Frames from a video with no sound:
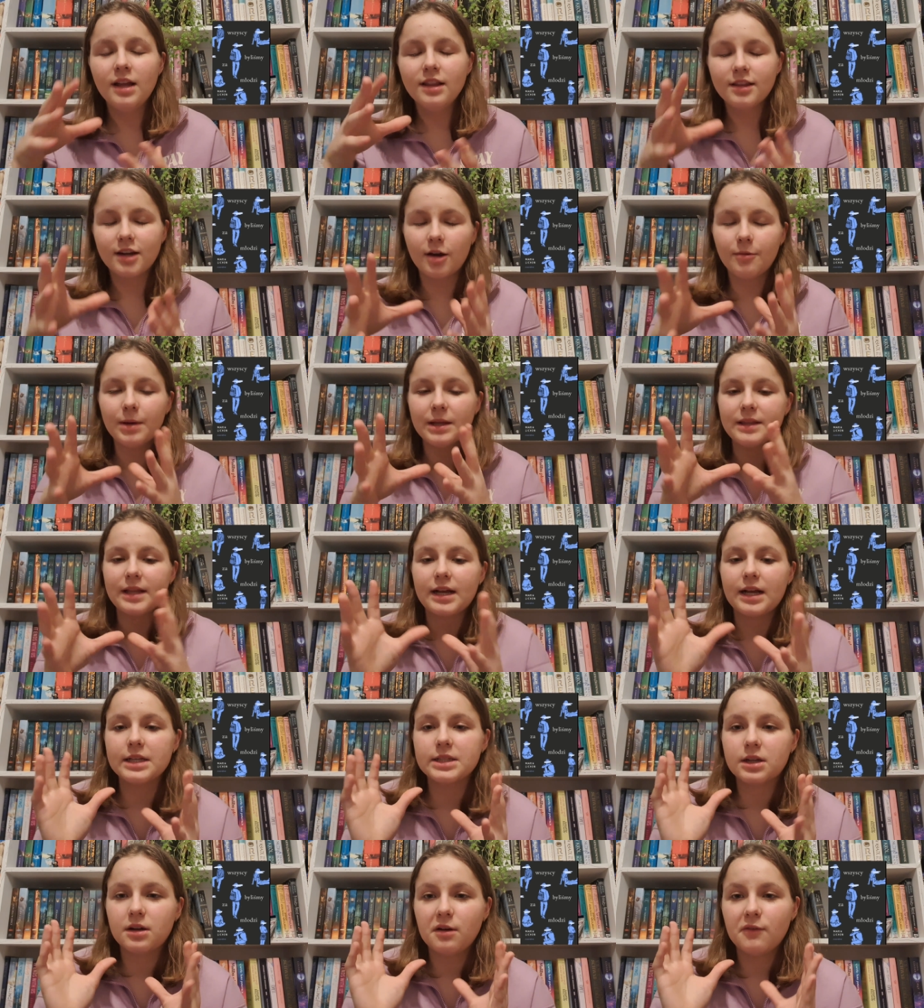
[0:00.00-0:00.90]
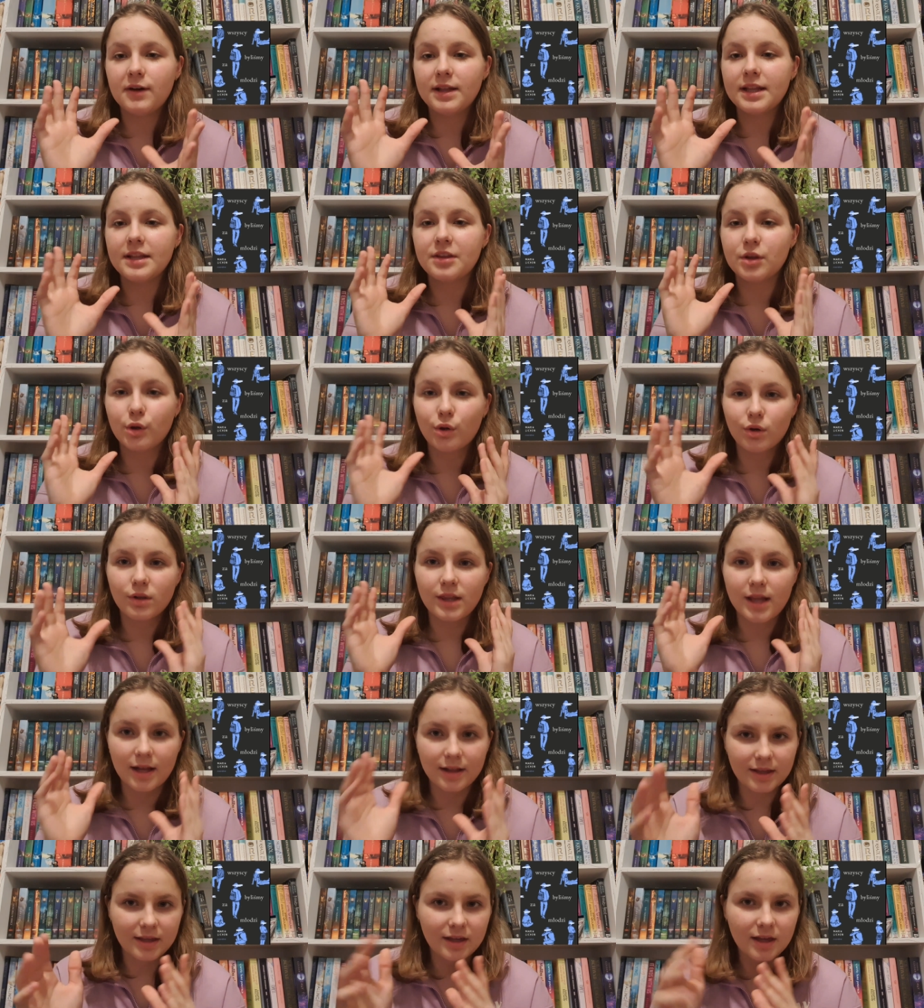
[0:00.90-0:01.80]
trauma taka zachowana tylko
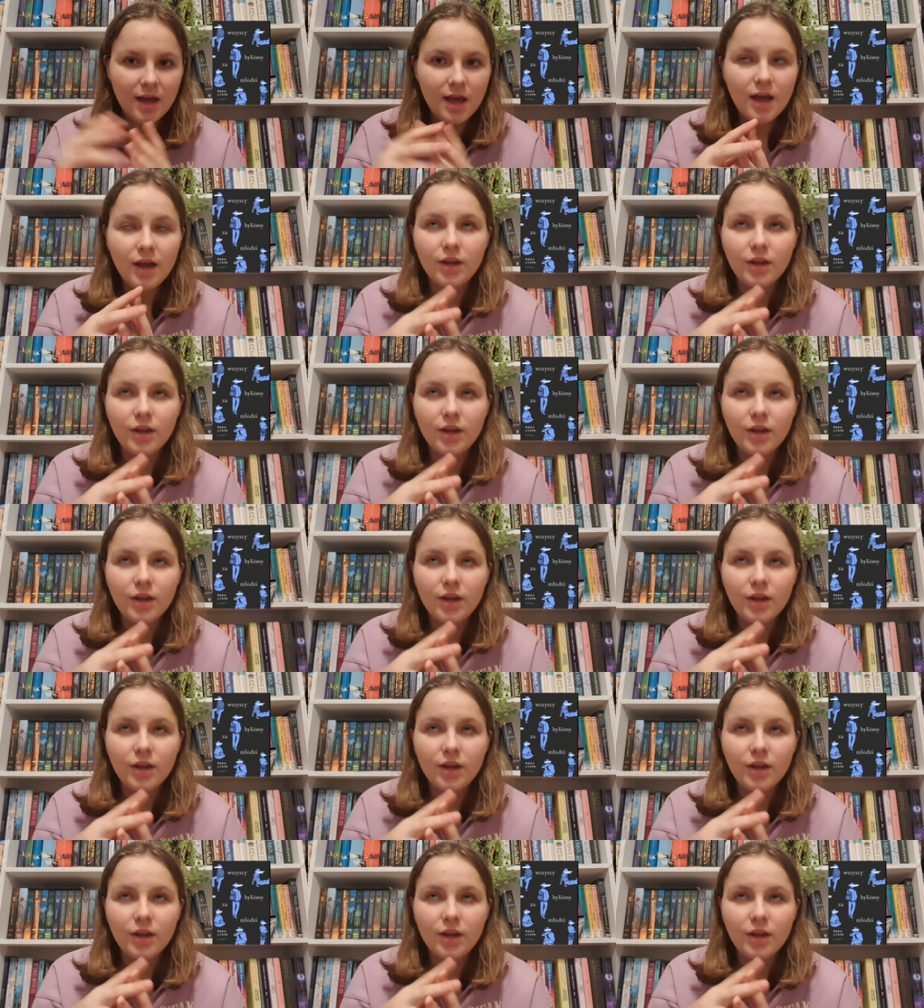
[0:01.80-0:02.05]
dla nich.